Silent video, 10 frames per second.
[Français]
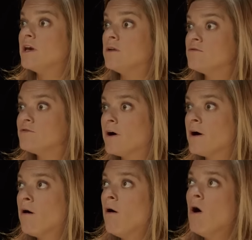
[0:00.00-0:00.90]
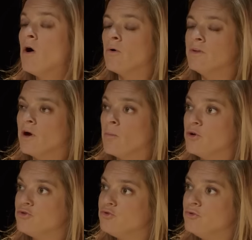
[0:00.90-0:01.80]
qu'il y a une fin, on est en
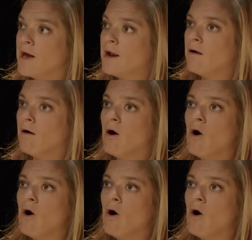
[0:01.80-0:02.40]
mode tunnel,